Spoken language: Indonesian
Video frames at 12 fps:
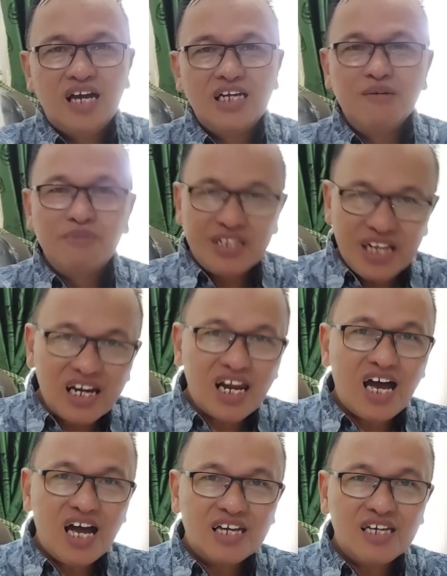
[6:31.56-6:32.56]

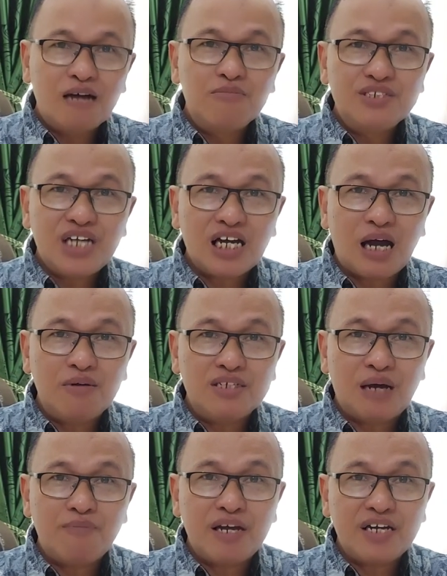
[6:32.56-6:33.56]
Demikianlah yang bisa kami
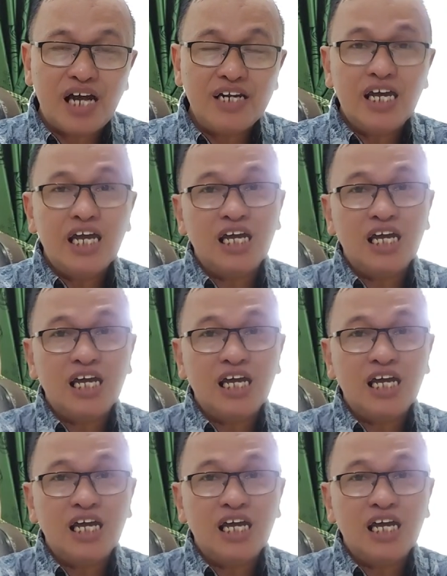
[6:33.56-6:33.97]
sampaikan